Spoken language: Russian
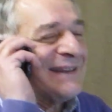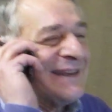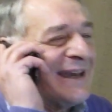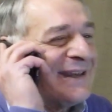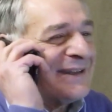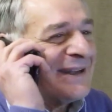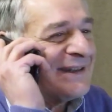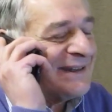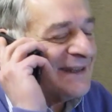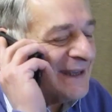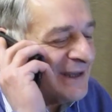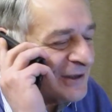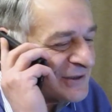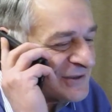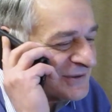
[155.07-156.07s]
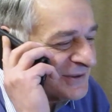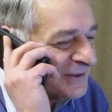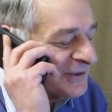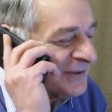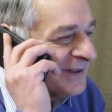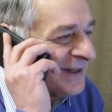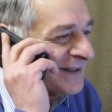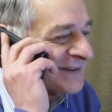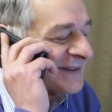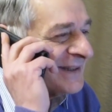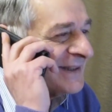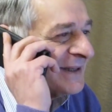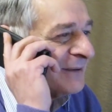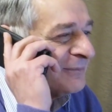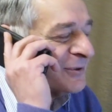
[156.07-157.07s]
Я надеюсь, э, как
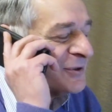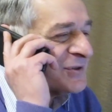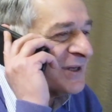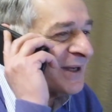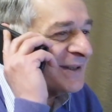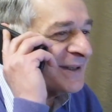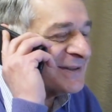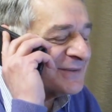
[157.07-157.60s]
ты обучала